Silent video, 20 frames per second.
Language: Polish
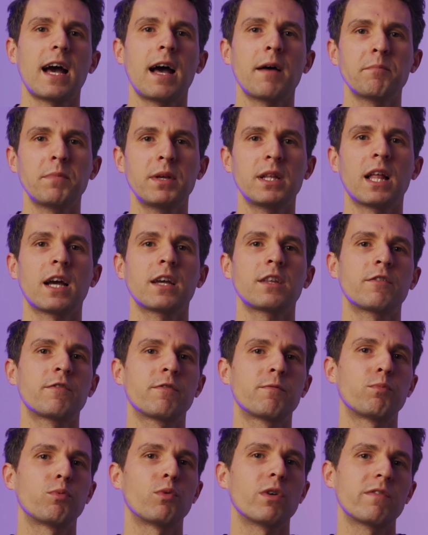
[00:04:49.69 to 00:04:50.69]
Ambilight
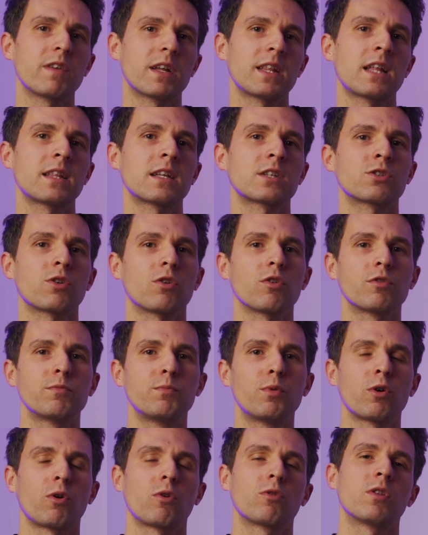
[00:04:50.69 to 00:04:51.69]
wpływa na nasz
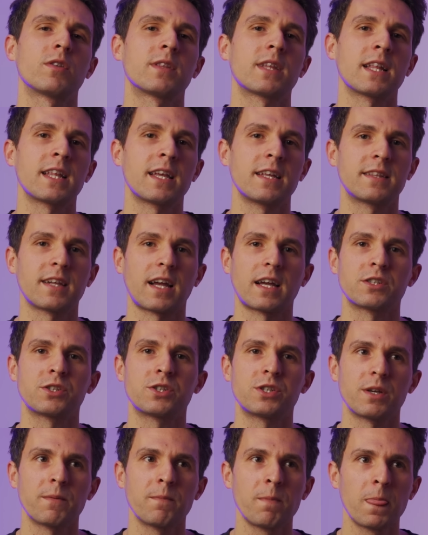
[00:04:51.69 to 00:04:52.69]
odbiór oglądanej
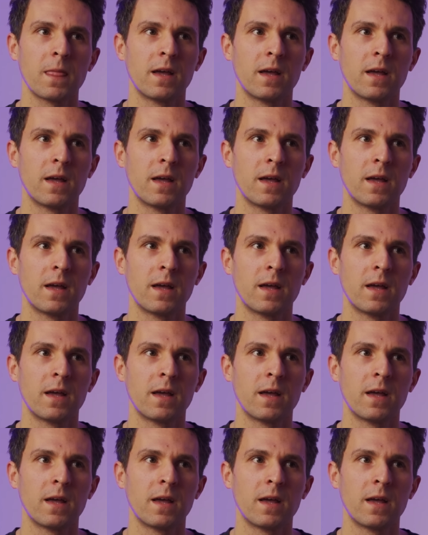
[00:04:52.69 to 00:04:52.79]
treści.